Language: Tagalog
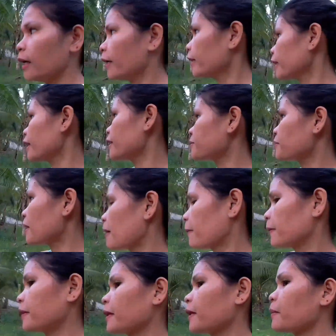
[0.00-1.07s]
Ayan guys,
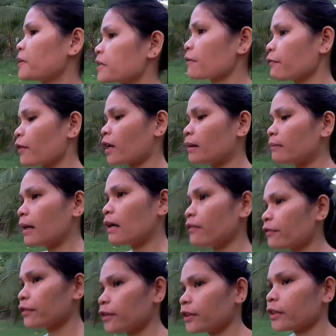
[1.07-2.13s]
malapit pa kami sa farm
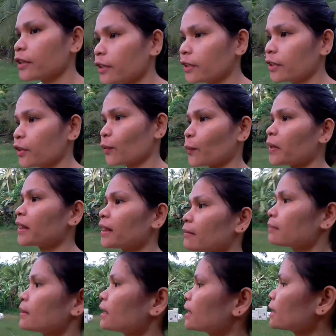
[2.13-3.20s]
after
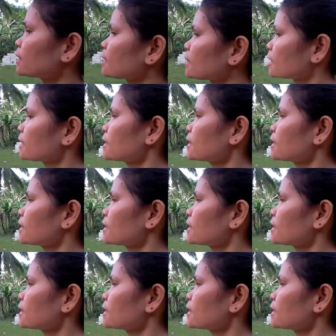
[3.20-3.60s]
20 minutes.